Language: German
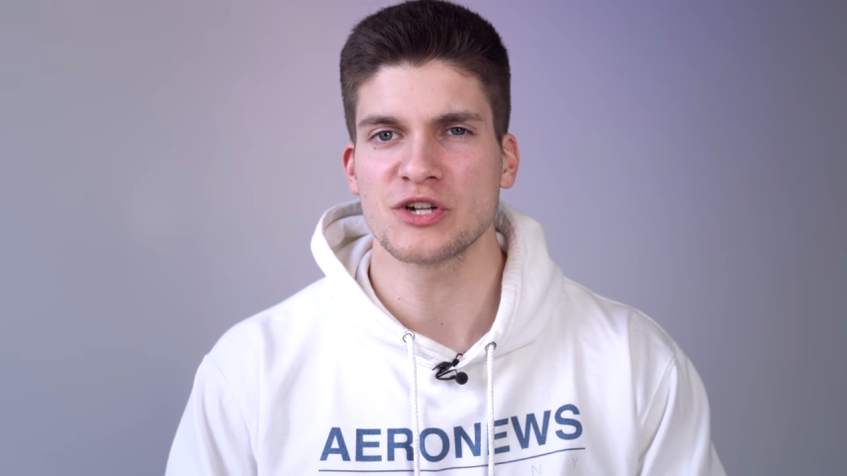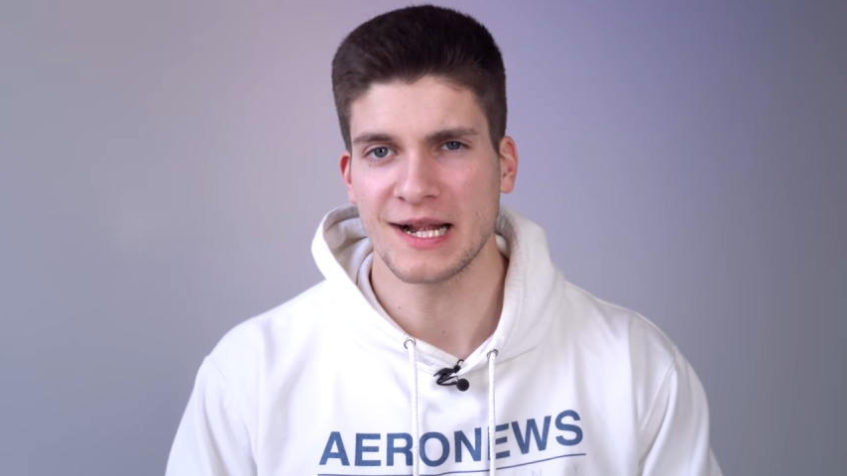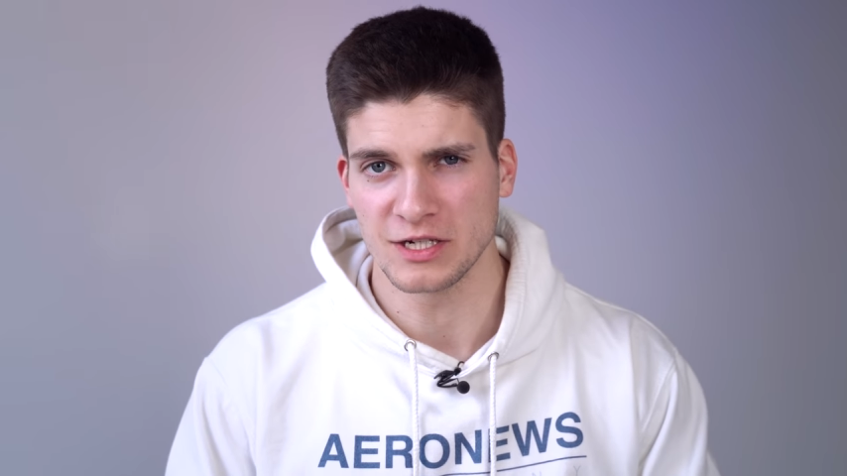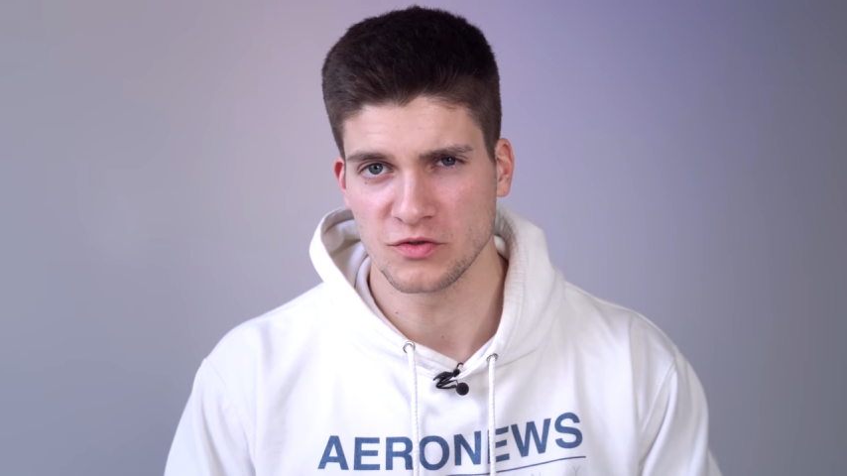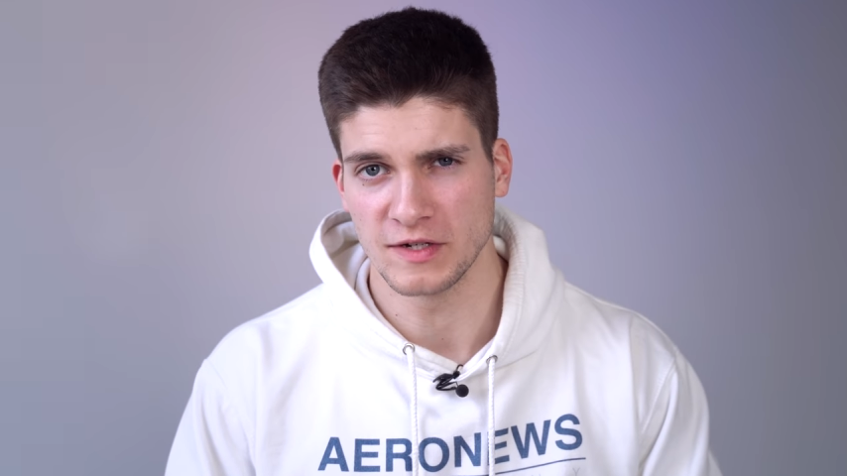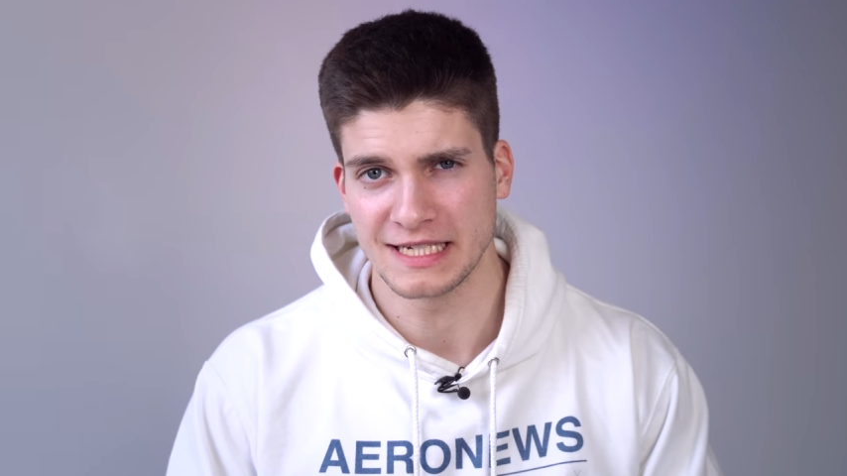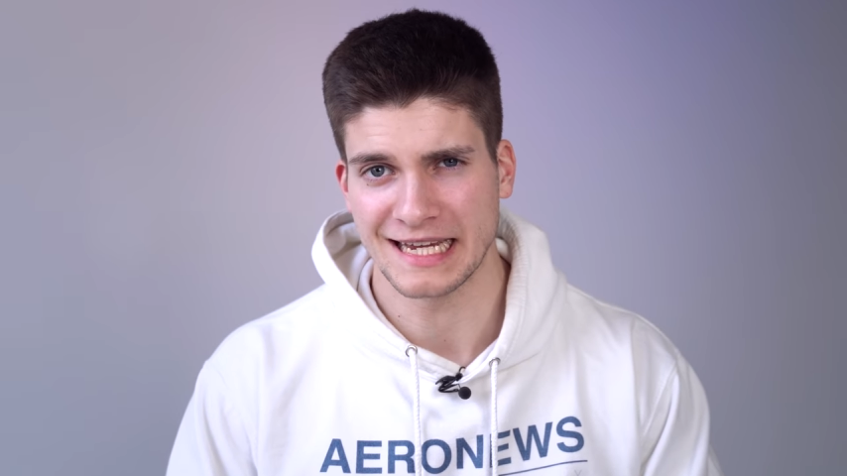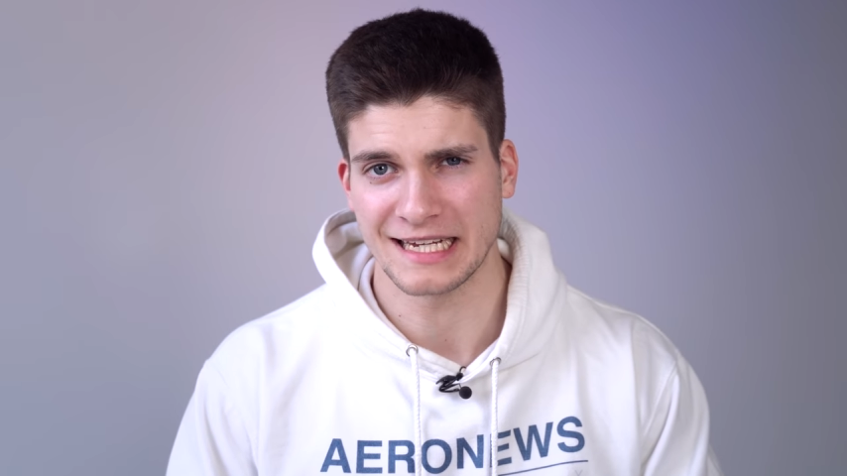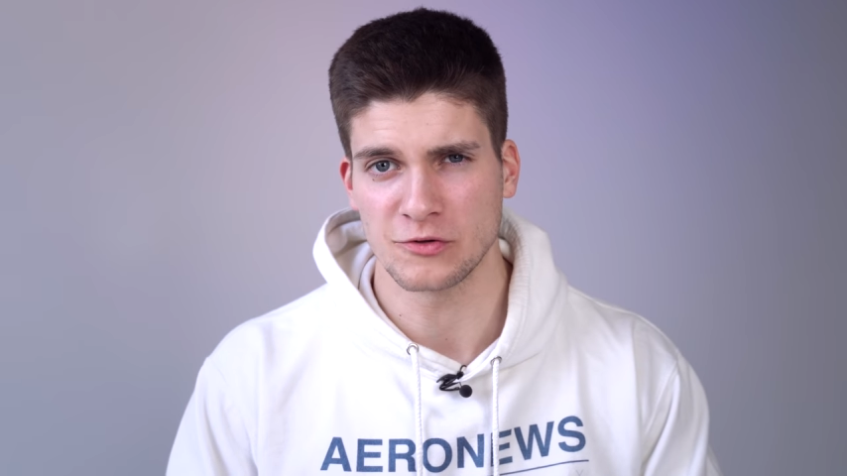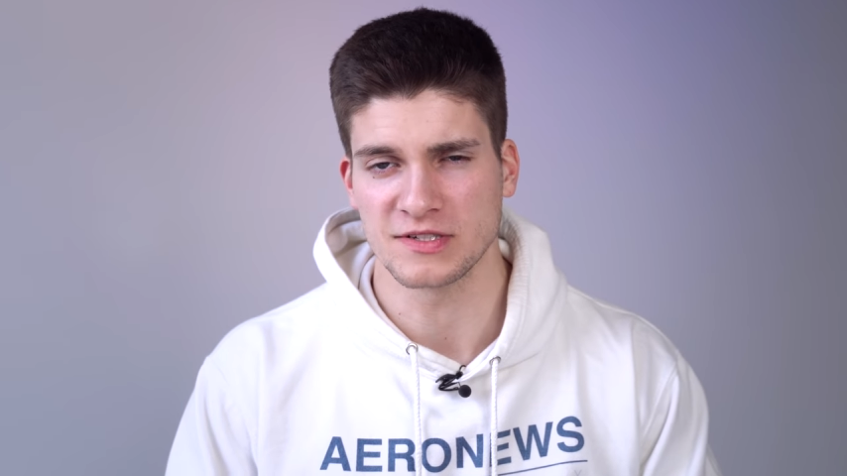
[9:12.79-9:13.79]

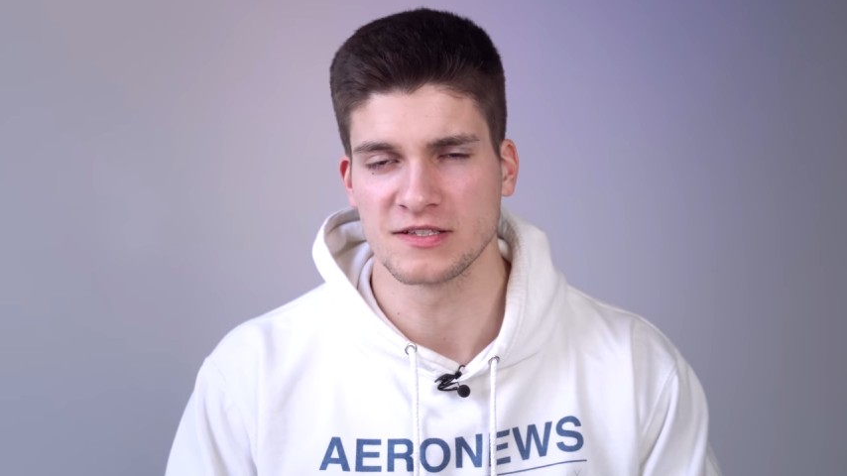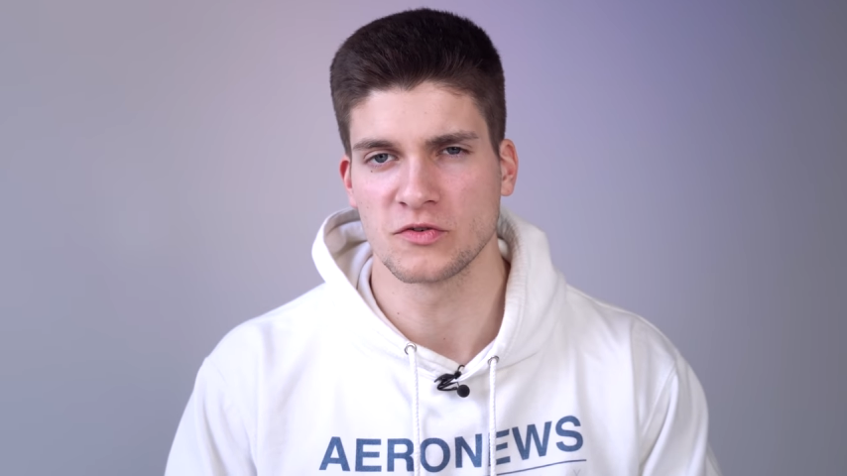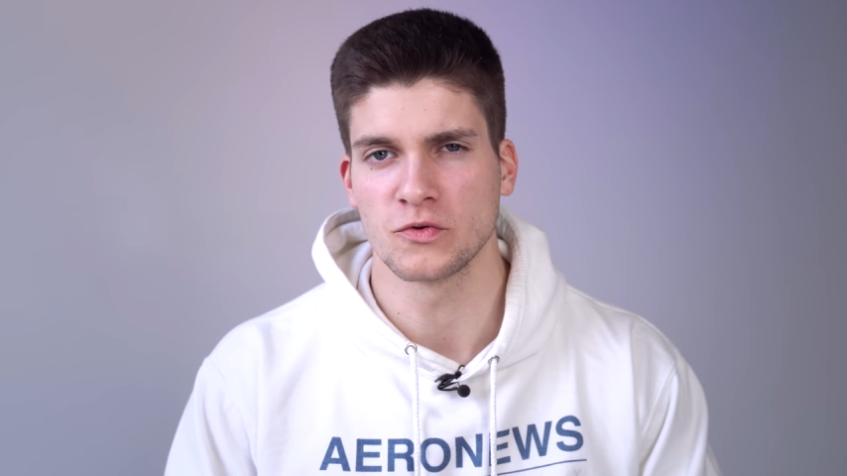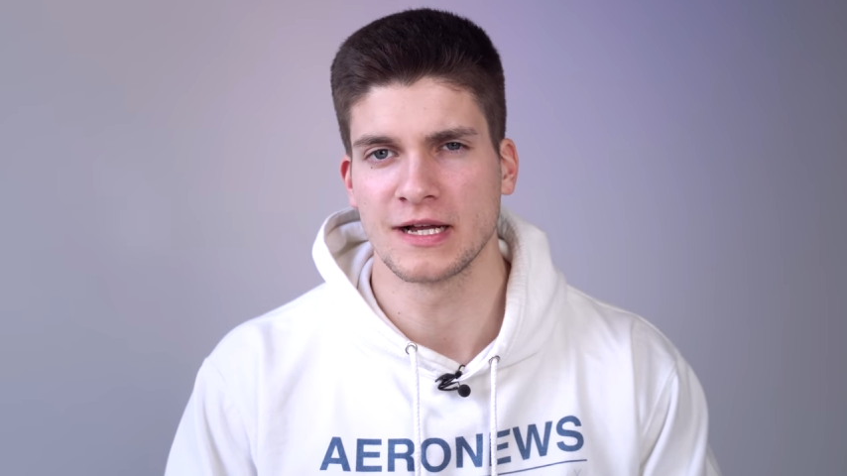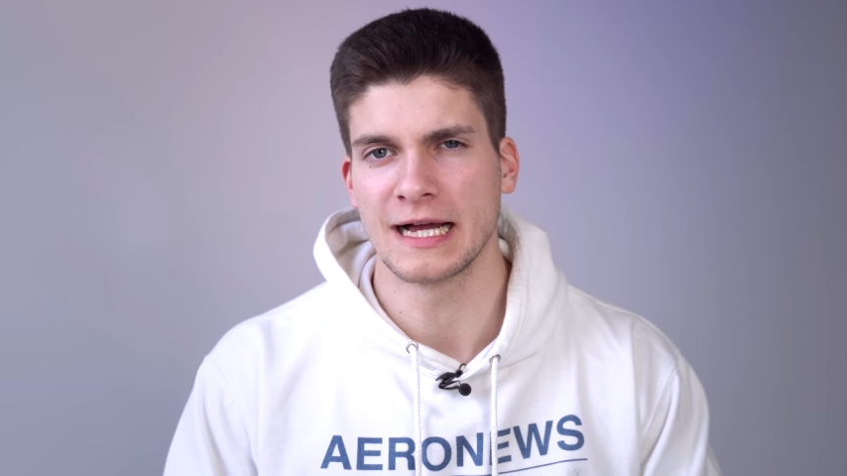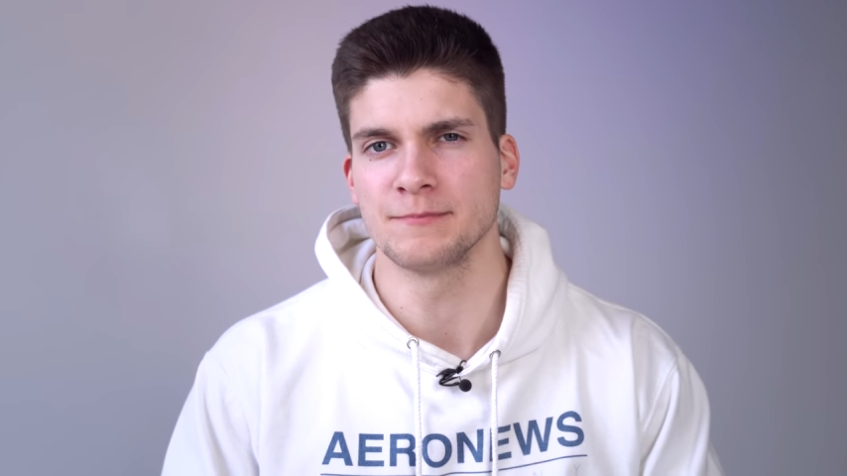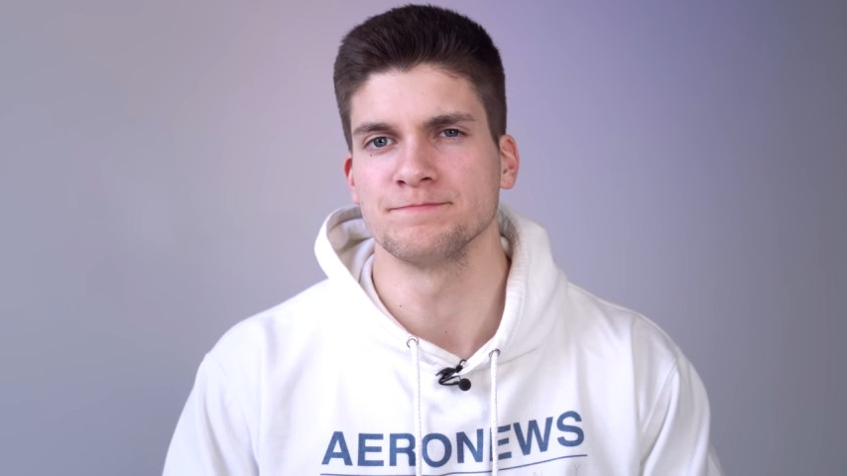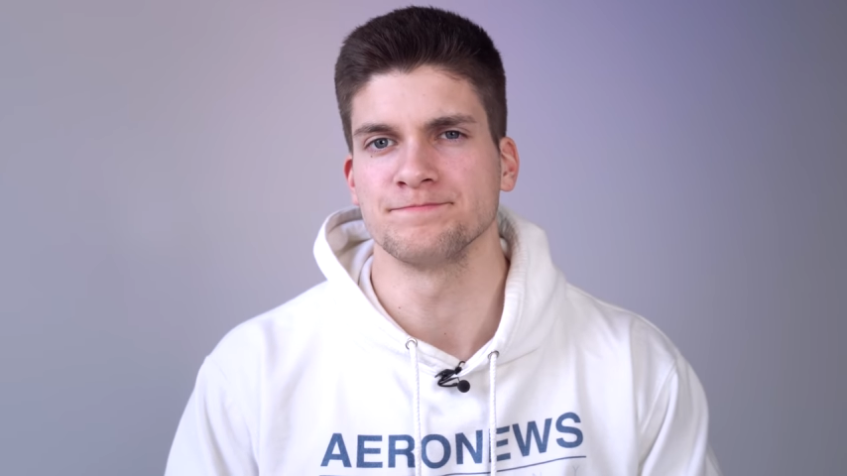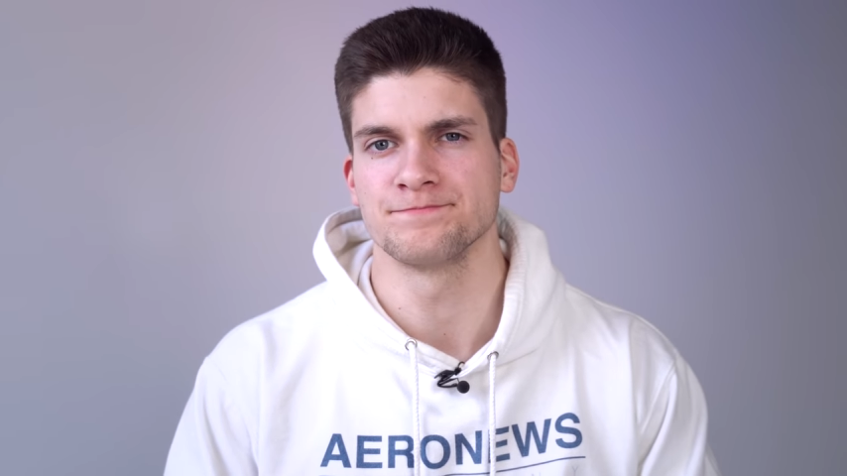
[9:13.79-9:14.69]
Schallgeschwindigkeit rausgezogen haben.